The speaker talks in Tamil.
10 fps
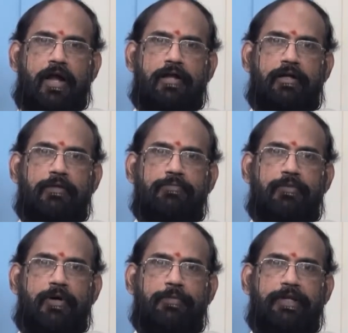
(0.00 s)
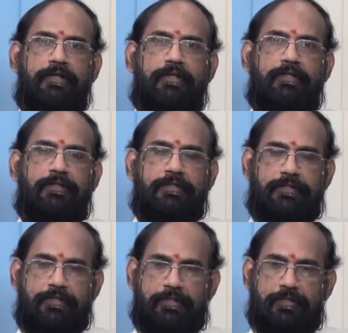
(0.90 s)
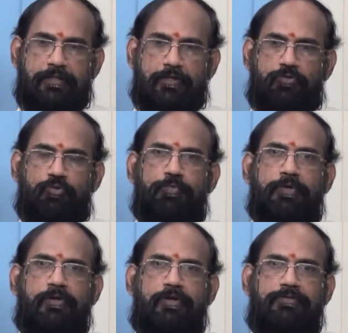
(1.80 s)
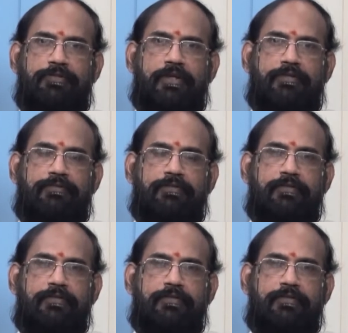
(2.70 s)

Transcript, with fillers: அகம் அப்படிங்கிறது இதுதான் சூப்பர் கான்சியஸ்